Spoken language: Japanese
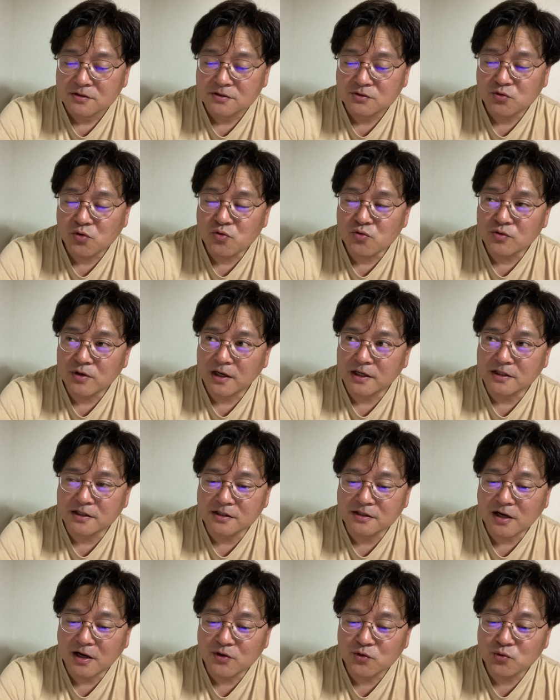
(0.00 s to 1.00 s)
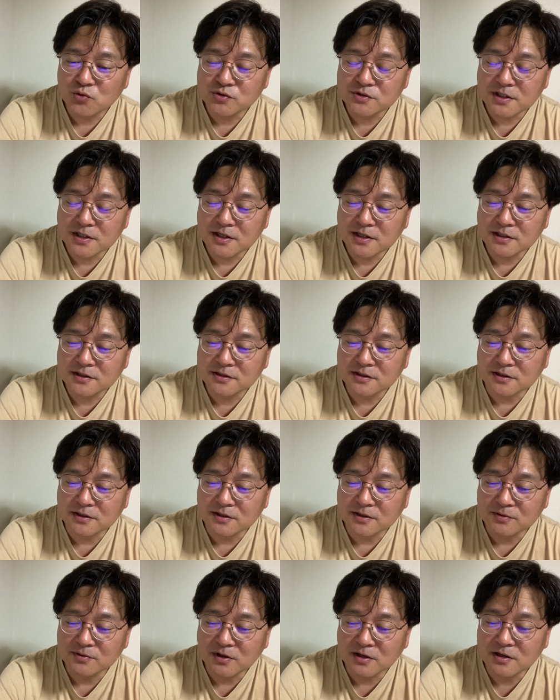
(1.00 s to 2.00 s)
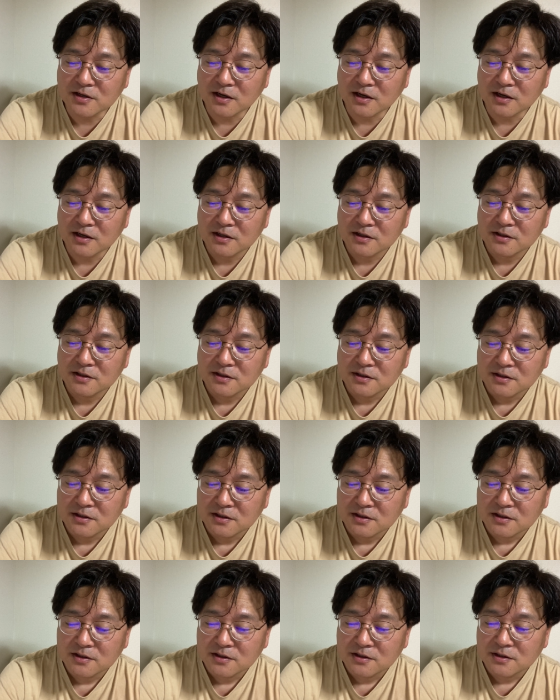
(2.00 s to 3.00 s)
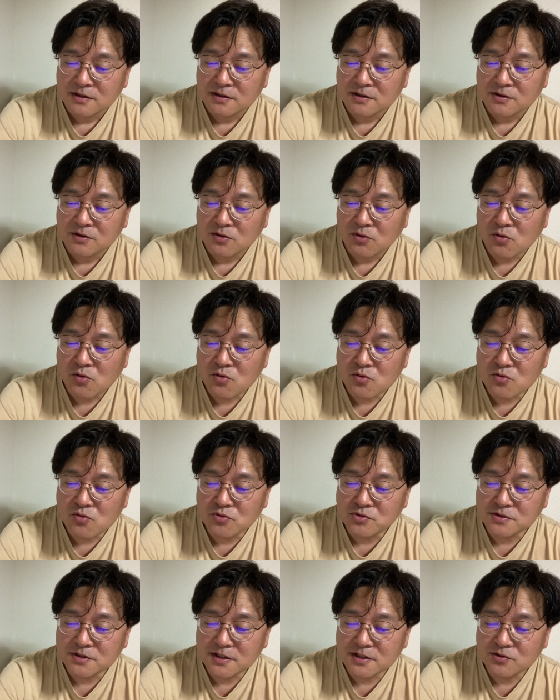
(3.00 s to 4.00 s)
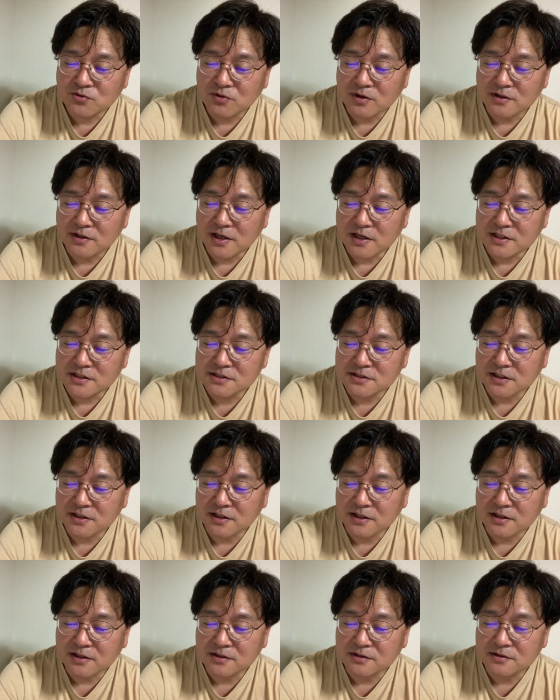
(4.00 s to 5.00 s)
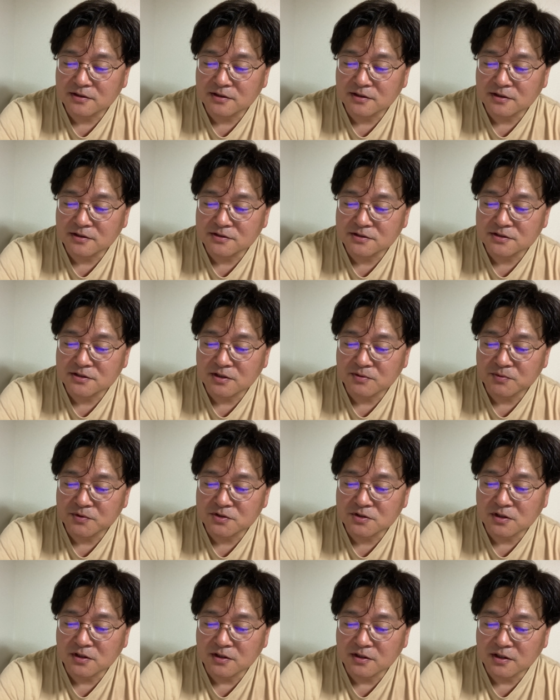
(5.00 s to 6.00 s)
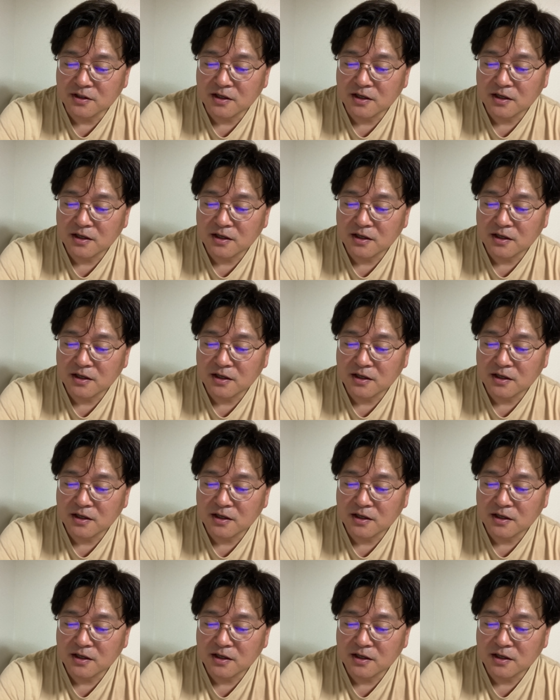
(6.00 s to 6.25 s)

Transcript: 党内に多様性があったら、なんか、方向性とかないんじゃないかってなっちゃいますからね。